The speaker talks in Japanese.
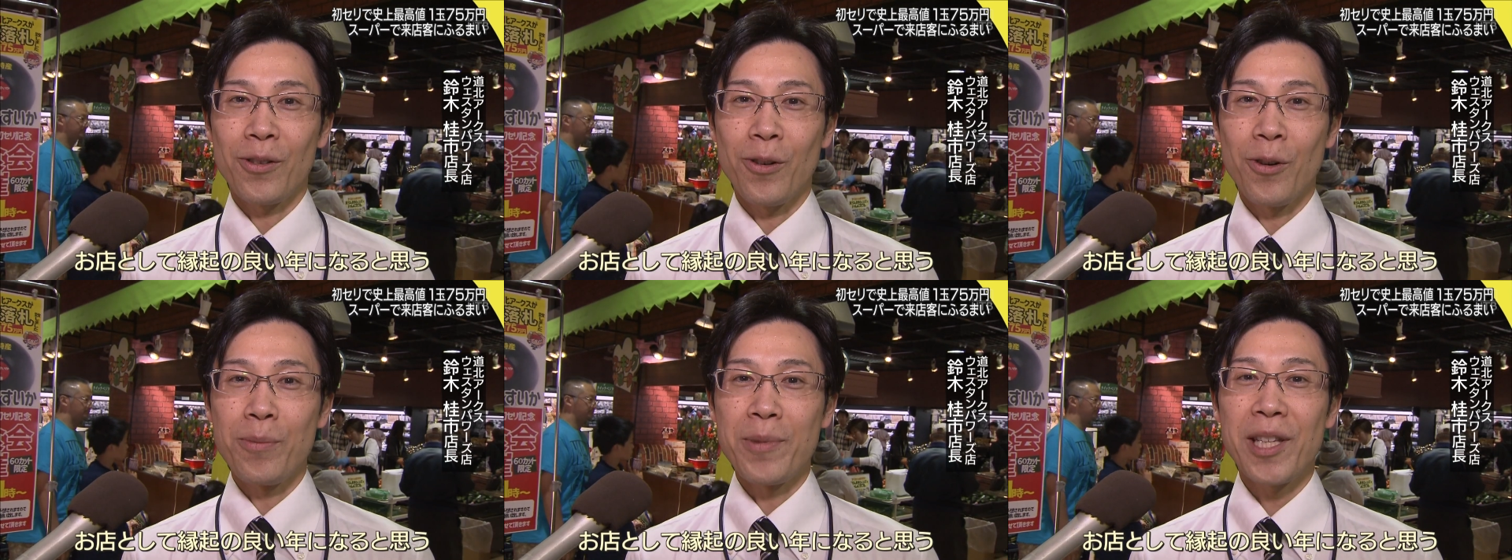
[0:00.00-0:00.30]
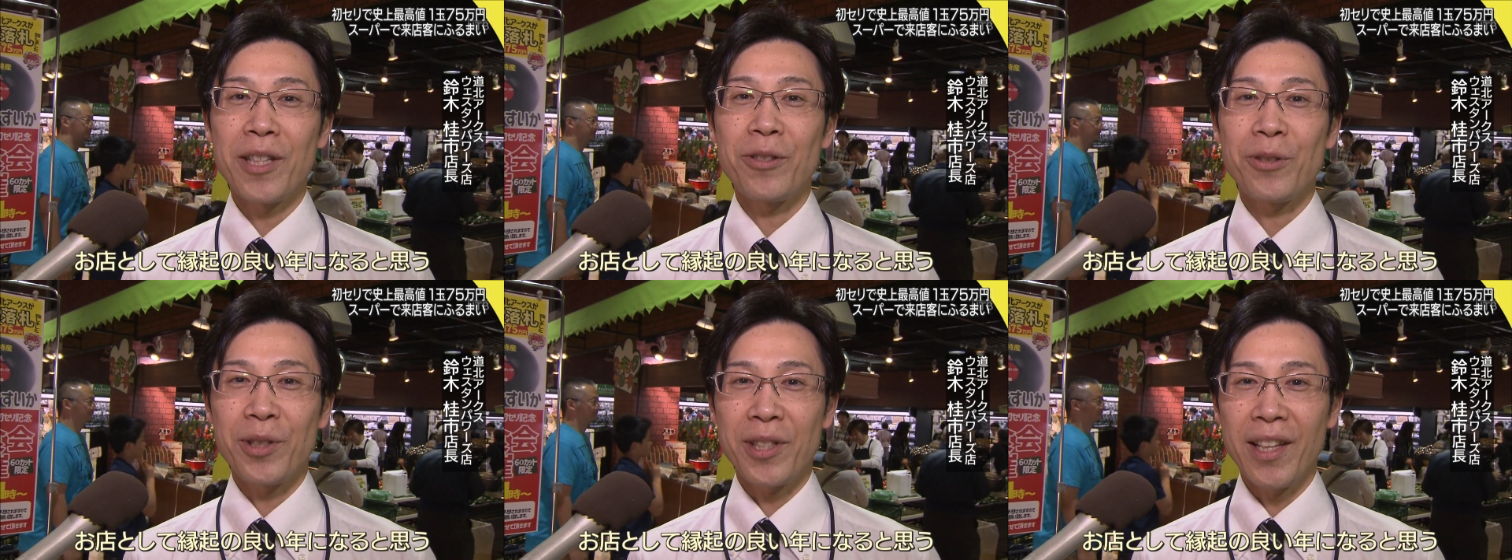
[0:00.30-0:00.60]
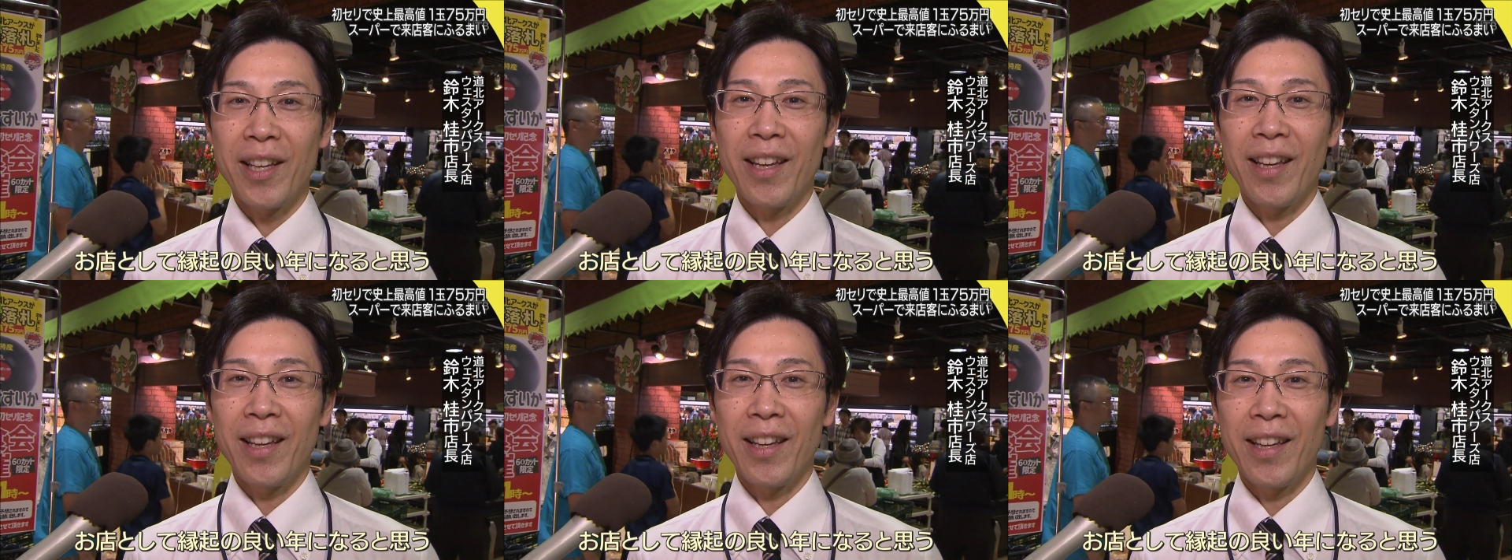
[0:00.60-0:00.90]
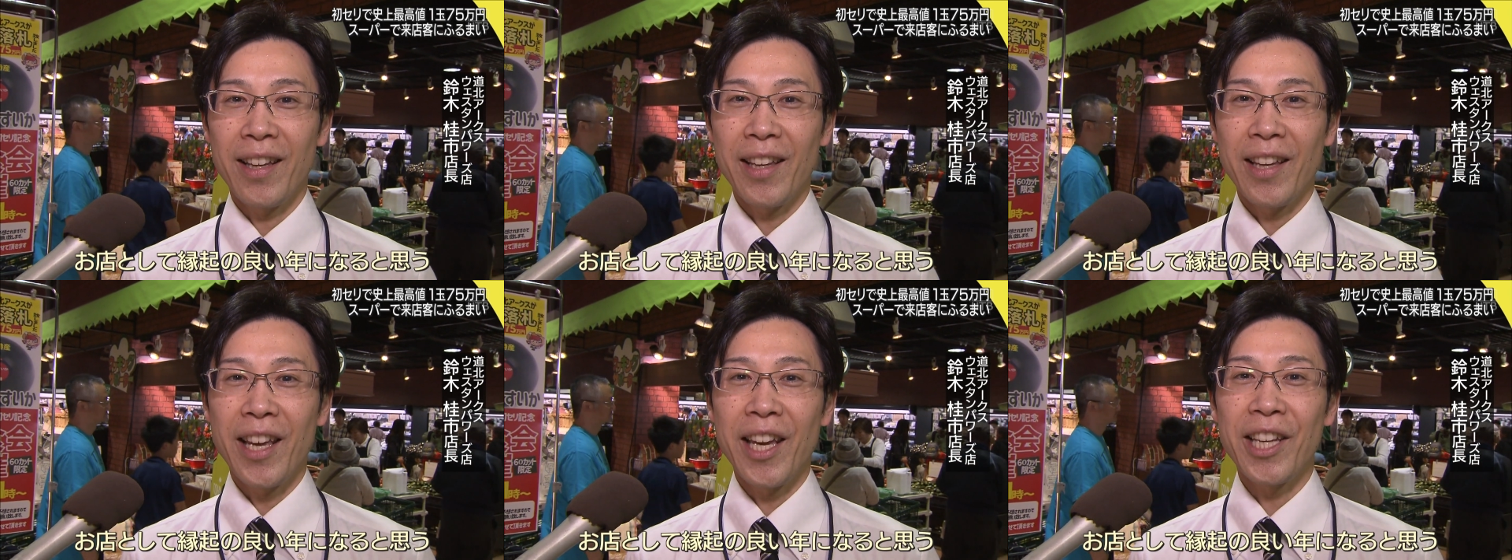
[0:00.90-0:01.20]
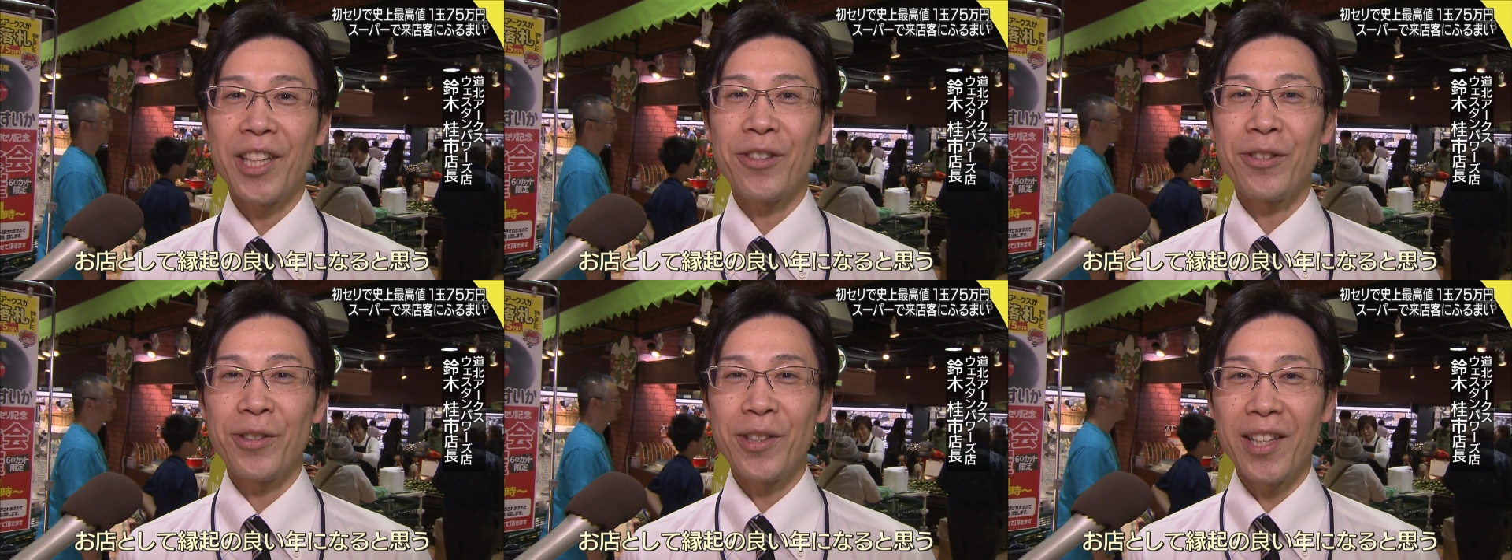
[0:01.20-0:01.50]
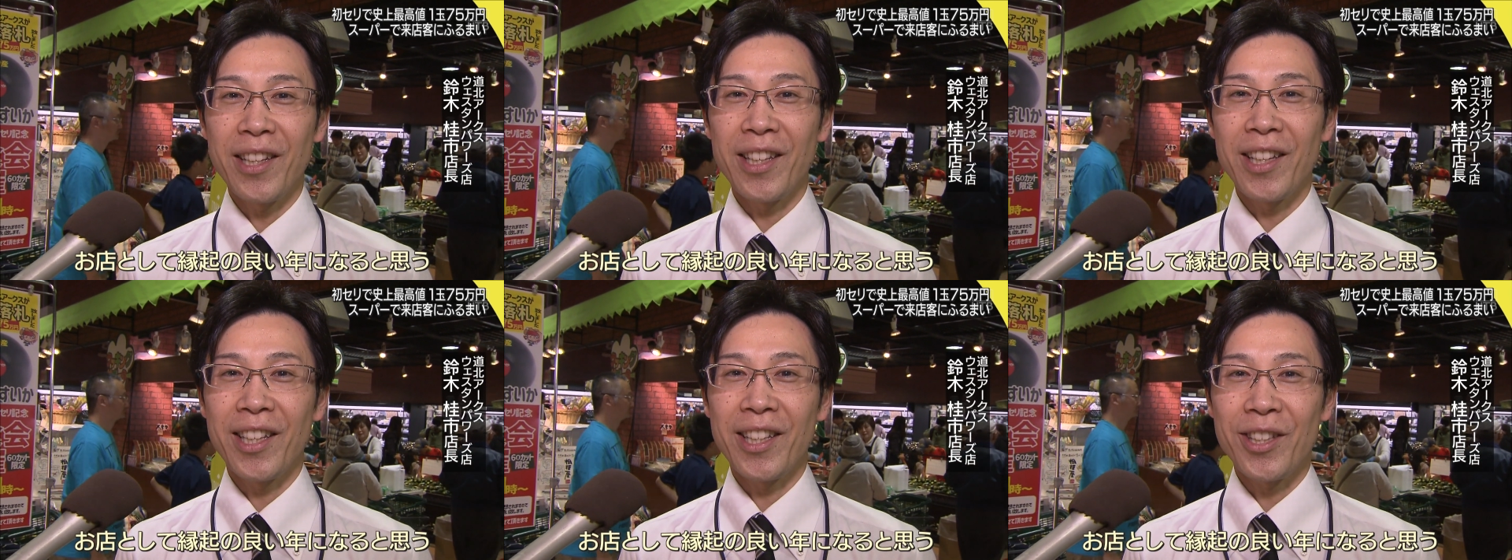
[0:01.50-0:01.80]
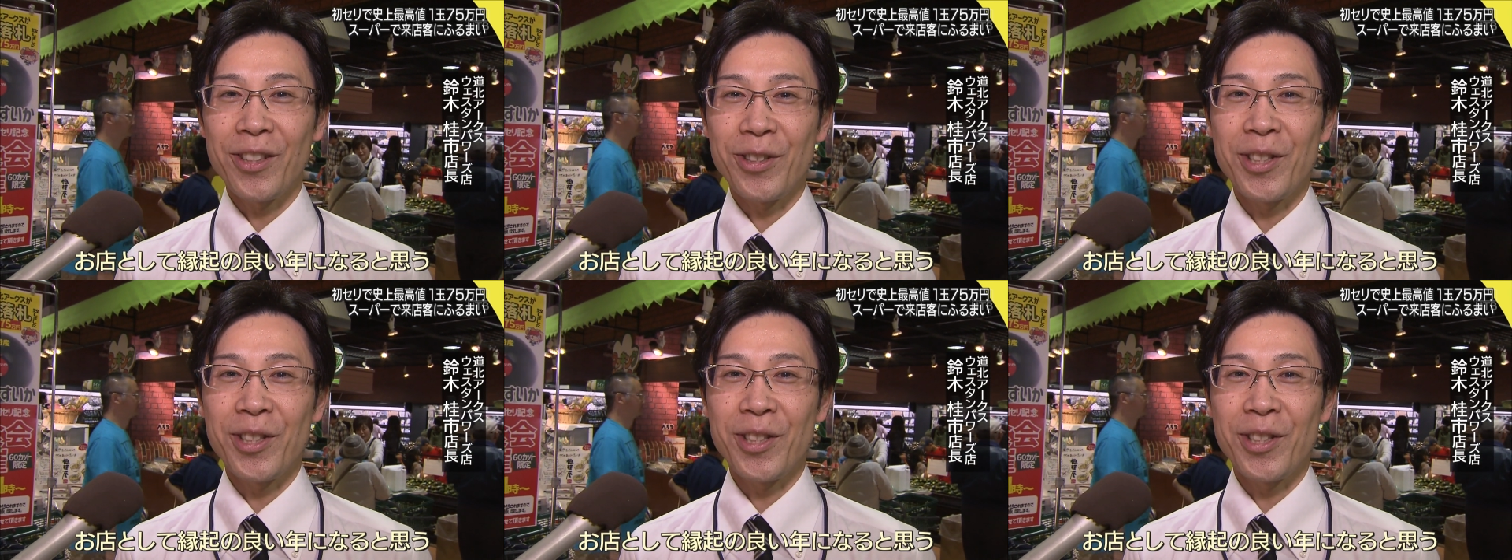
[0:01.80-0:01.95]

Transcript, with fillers: お店として縁起のいい